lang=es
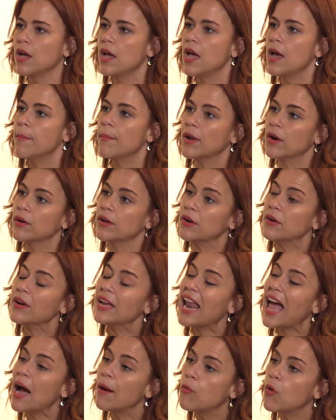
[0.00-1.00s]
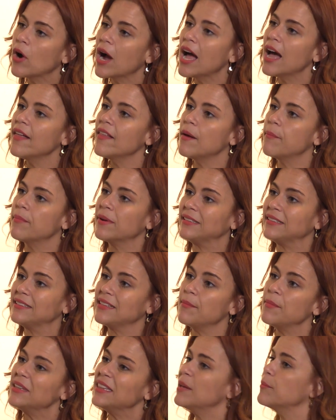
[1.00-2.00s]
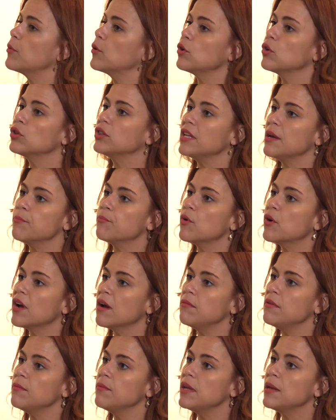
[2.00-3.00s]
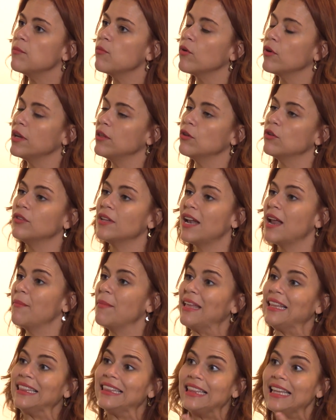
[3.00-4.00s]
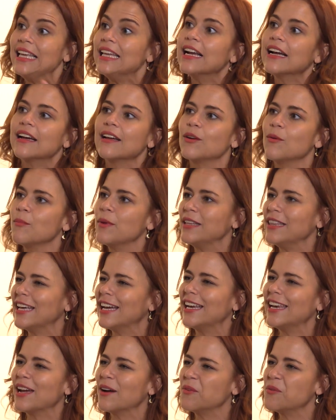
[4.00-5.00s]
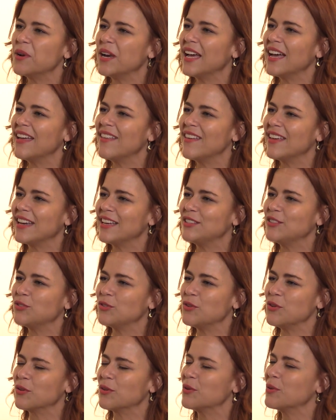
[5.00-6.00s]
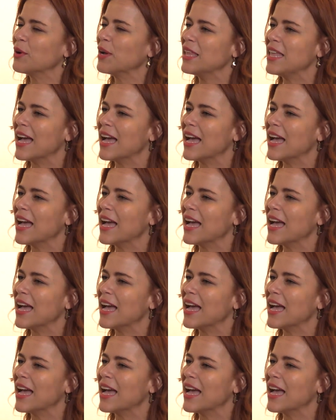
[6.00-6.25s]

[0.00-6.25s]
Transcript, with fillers: Pero creo que las abogadas, precisamente por los tiempos que vivimos y donde la mentira que nos venden en la escuela de derecho yo creo que ya ha